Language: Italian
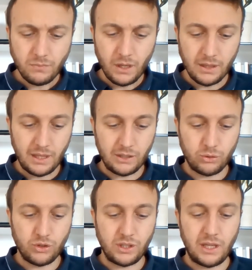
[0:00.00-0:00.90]
della
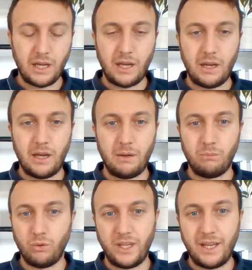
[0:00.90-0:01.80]
società
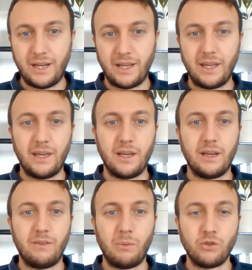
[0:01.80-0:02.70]
moderna che eh,
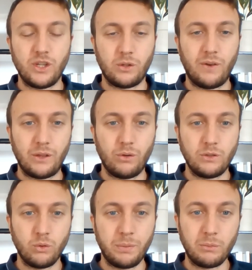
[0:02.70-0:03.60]
avevamo già trovato nel
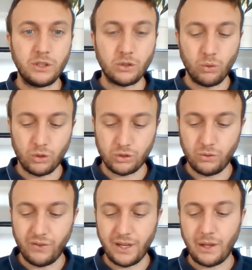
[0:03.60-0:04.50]
suo primo discorso
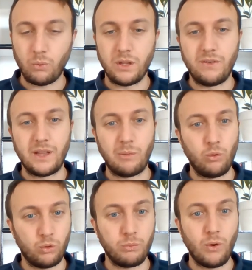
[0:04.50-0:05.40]
in verità qui diventa
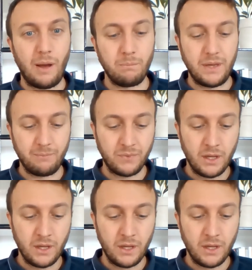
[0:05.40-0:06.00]
molto più ampia